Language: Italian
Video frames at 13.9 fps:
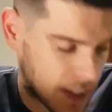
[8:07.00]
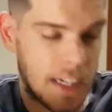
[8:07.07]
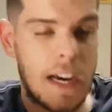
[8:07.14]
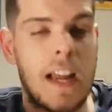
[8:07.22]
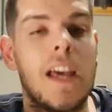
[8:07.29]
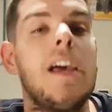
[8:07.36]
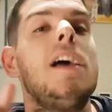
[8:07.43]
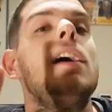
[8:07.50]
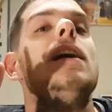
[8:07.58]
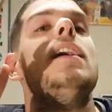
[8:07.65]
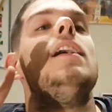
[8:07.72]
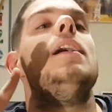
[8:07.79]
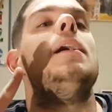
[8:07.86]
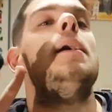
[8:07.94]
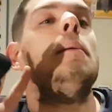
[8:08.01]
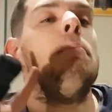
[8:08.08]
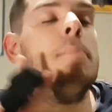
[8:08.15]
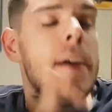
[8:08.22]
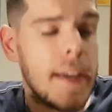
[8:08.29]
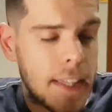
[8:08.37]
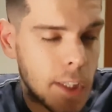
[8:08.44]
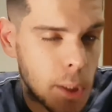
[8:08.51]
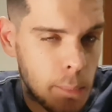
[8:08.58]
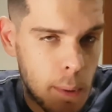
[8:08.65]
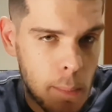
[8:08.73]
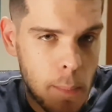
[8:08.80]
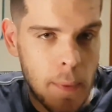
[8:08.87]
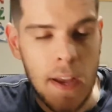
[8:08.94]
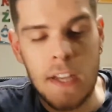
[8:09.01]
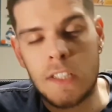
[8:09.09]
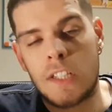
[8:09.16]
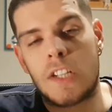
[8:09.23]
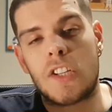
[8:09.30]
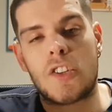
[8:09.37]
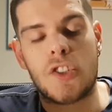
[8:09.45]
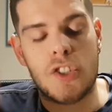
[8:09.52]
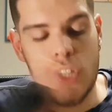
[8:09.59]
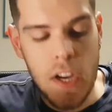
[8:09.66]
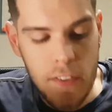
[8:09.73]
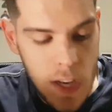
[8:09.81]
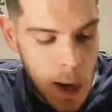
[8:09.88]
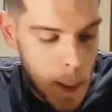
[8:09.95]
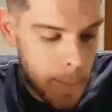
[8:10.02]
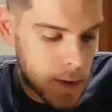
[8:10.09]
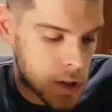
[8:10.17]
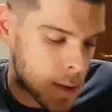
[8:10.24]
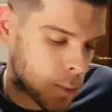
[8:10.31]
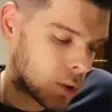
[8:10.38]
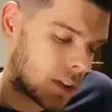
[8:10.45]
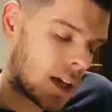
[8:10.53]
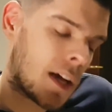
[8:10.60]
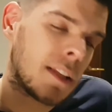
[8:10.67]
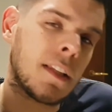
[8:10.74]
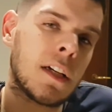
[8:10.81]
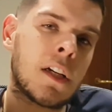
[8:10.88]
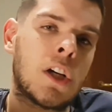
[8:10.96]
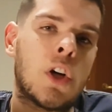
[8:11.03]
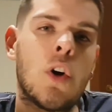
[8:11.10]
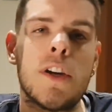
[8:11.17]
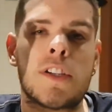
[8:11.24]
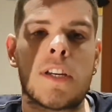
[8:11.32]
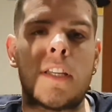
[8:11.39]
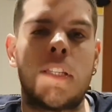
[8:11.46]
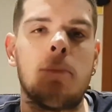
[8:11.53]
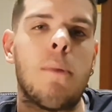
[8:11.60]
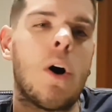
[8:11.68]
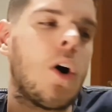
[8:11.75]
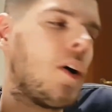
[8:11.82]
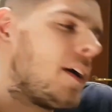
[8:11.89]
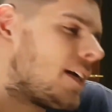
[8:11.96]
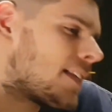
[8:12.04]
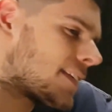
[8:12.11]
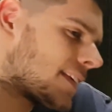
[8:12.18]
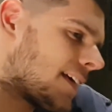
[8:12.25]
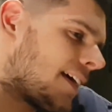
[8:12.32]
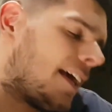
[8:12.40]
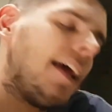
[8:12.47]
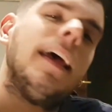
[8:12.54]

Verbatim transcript: al canale, mettete un bel mi piace, ci vediamo alla prossima puntata con i Sainty Boys